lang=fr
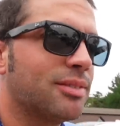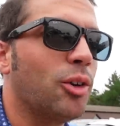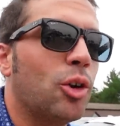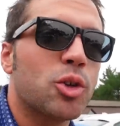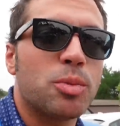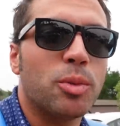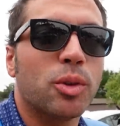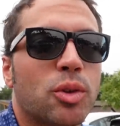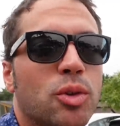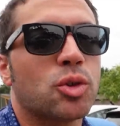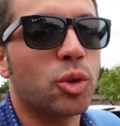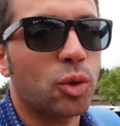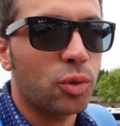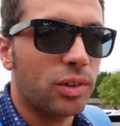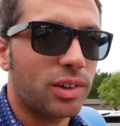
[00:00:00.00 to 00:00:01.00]
Heureusement que je
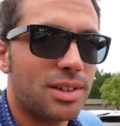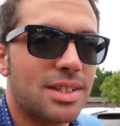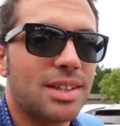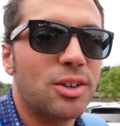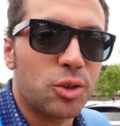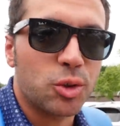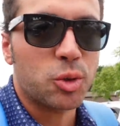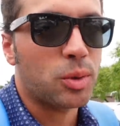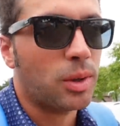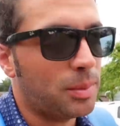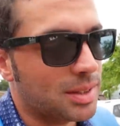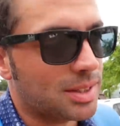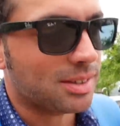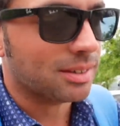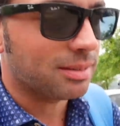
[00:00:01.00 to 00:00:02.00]
retrouve Christelle ce soir
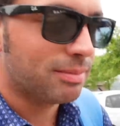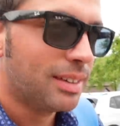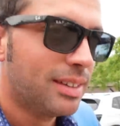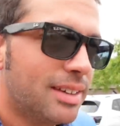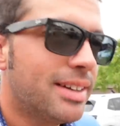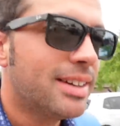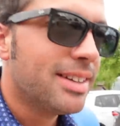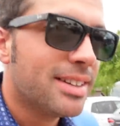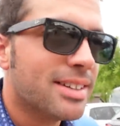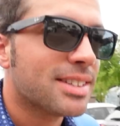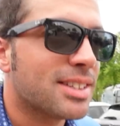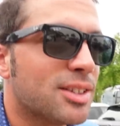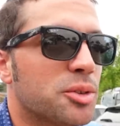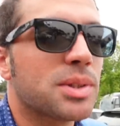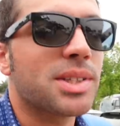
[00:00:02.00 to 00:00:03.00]
parce que
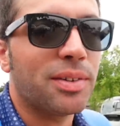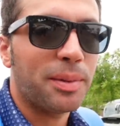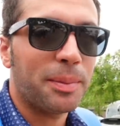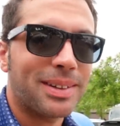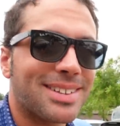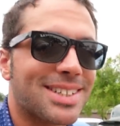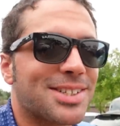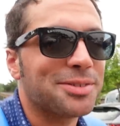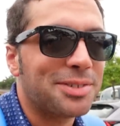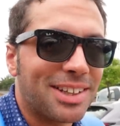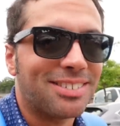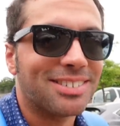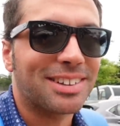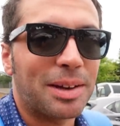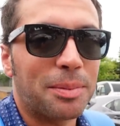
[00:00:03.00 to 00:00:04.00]
sinon ça fait pas très envie de
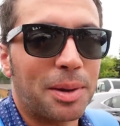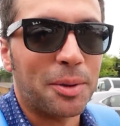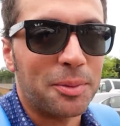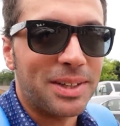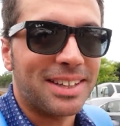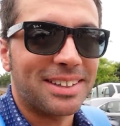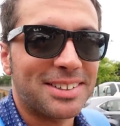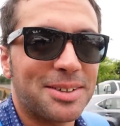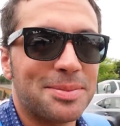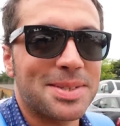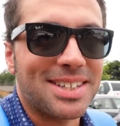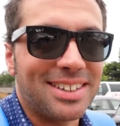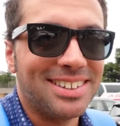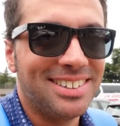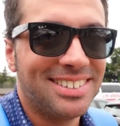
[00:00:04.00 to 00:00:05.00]
rentrer après un week-end comme
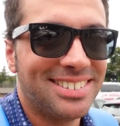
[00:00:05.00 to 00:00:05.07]
ça.